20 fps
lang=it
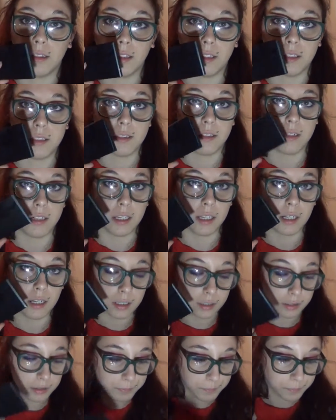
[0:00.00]
di
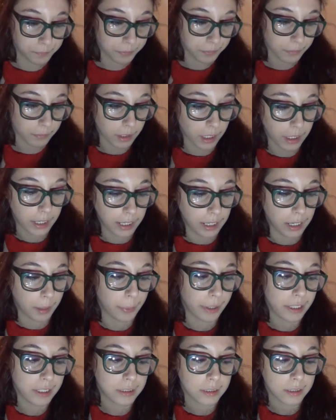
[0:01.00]
Slick e la
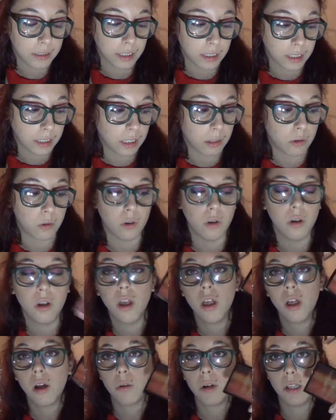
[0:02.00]
palettina Kiko
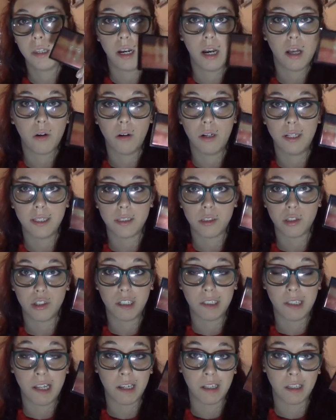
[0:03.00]
quella della
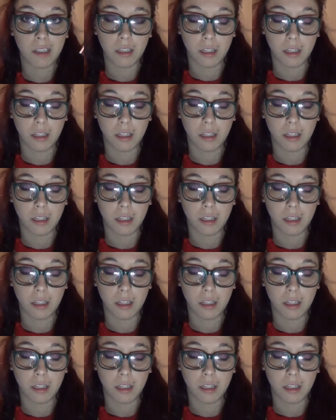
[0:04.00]
collezione Dark